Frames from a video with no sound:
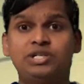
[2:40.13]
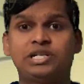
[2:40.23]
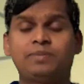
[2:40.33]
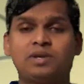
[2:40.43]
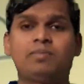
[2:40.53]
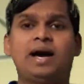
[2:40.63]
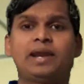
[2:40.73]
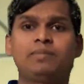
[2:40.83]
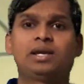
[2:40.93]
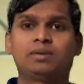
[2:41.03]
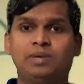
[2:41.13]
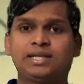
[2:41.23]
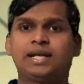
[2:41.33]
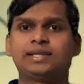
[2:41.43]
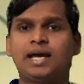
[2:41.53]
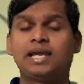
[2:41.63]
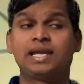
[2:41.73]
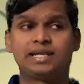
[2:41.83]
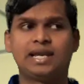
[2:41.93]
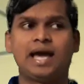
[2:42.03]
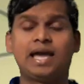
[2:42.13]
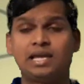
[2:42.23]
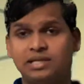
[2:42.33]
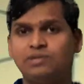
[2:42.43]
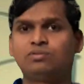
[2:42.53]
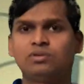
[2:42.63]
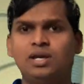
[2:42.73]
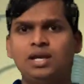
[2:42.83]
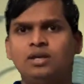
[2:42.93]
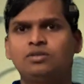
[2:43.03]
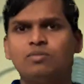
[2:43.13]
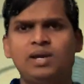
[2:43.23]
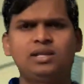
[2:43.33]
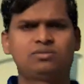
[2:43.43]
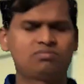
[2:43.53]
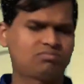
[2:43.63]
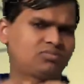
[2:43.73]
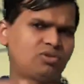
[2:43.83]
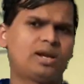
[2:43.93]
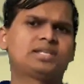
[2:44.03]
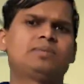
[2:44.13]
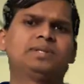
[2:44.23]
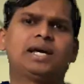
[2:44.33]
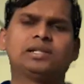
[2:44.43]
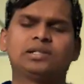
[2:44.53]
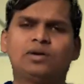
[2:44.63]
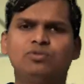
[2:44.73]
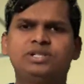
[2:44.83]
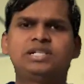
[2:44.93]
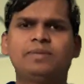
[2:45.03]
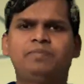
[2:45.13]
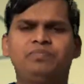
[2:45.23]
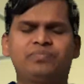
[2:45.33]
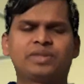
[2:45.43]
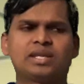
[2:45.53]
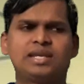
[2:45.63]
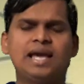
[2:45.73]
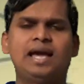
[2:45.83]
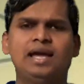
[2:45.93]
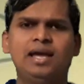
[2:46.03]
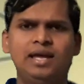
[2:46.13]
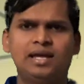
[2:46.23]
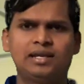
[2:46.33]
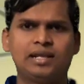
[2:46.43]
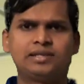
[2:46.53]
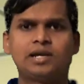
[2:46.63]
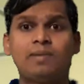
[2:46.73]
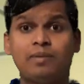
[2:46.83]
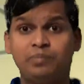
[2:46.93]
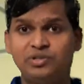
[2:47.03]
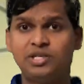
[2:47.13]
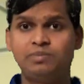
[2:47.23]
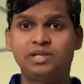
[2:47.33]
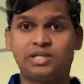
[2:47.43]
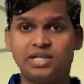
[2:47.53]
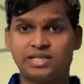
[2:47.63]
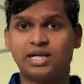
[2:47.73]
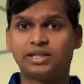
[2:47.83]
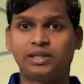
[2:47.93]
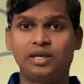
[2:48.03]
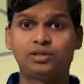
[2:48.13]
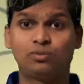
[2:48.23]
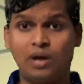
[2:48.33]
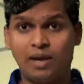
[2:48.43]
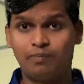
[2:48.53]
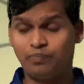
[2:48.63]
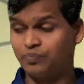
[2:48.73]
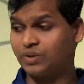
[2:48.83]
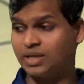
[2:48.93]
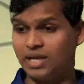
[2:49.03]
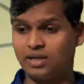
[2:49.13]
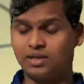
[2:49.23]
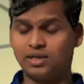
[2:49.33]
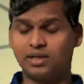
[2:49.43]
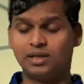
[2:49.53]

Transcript: उस्ट्रैप के बारे में बताता है ये क्या है ये क्यों तो मैं थोड़ा सा बता देता हूँ उस्ट्रैप क्या है जब आप किसी भी टच करते हैं तो आप एक